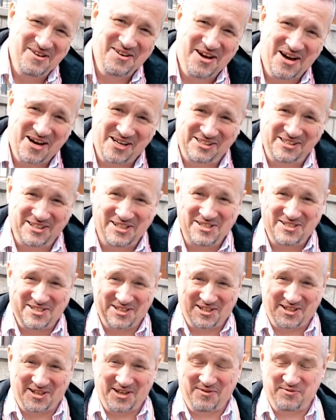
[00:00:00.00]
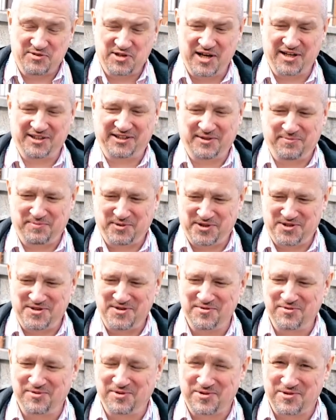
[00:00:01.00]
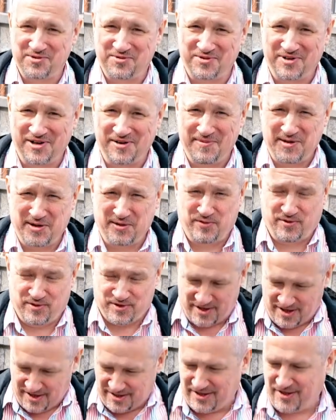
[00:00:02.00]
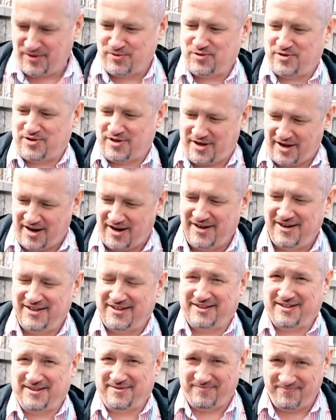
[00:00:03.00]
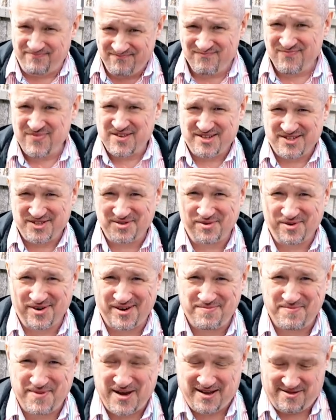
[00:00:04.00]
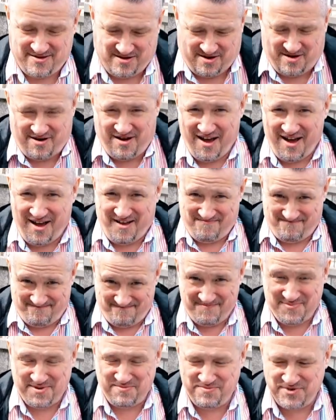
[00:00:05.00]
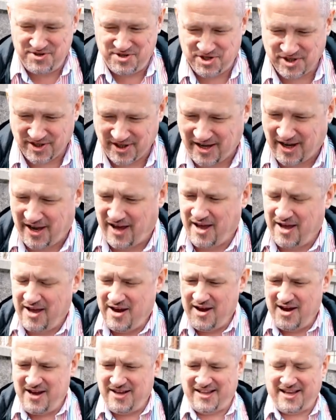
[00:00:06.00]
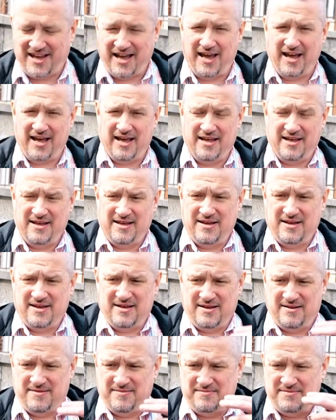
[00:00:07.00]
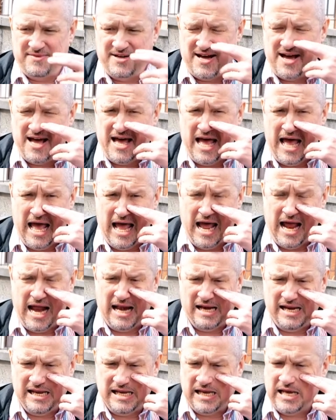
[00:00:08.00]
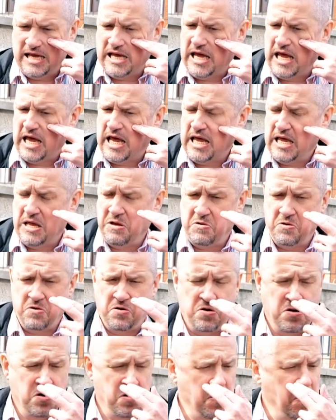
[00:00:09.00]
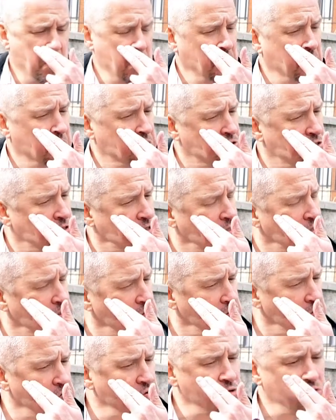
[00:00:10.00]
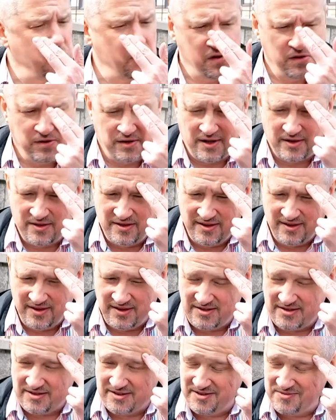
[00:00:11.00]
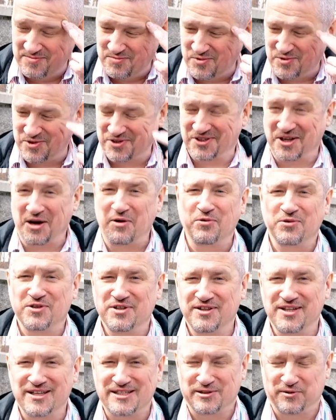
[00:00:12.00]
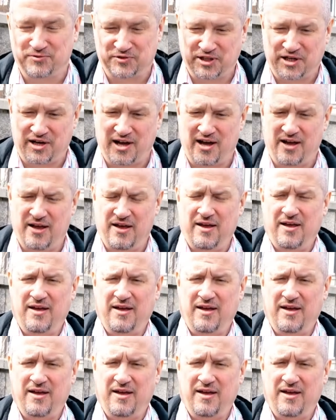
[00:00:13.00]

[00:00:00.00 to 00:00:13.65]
Актриса такая в театре под Снегурочку гримируется, она уже такая, лет там 45, такая, бабища такая, и такая... Маленькой елочки холодно зимой. Доходит до слов такая.